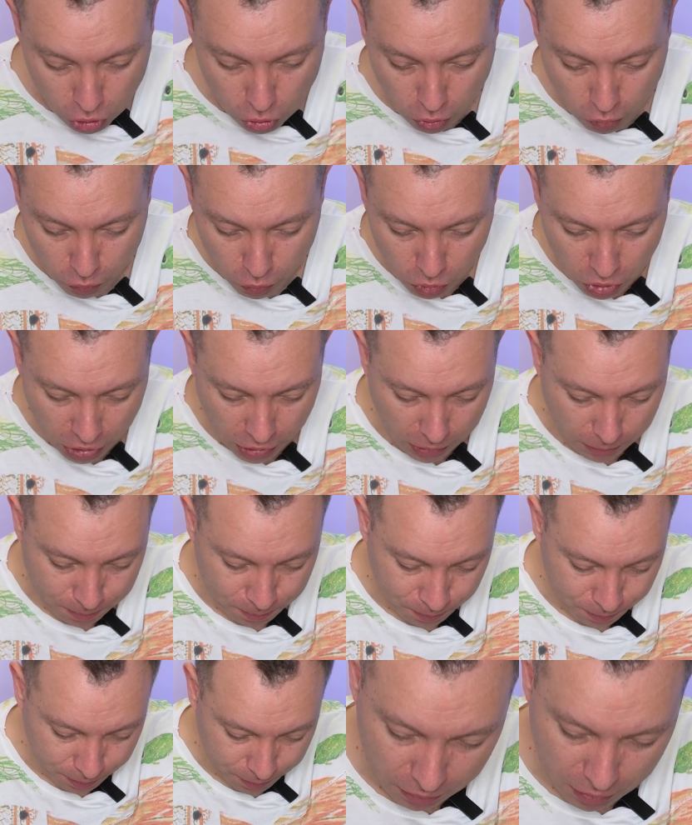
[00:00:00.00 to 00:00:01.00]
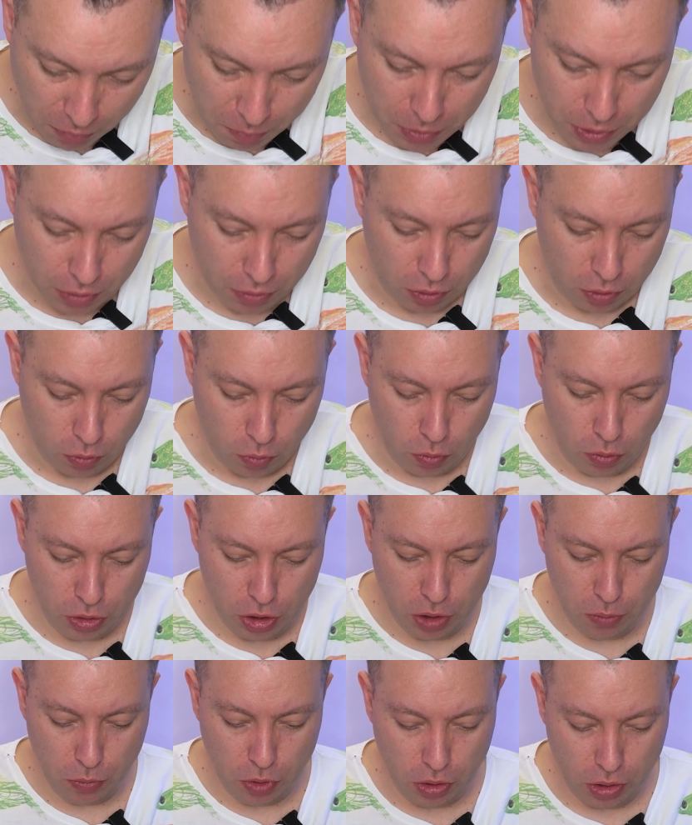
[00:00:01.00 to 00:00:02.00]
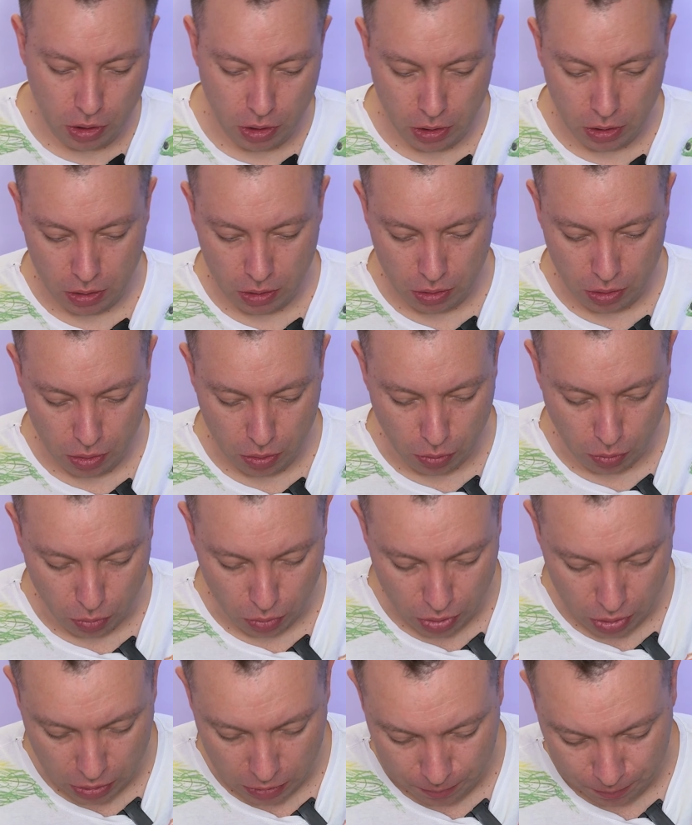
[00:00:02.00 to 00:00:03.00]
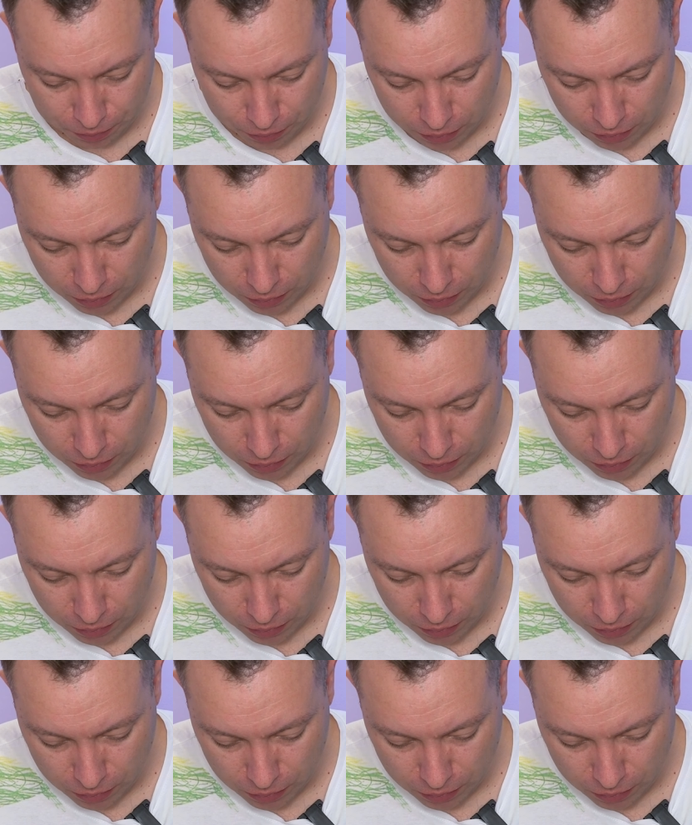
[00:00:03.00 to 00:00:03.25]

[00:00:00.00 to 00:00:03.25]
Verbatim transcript: Что внутри? Во-первых, очень много соуса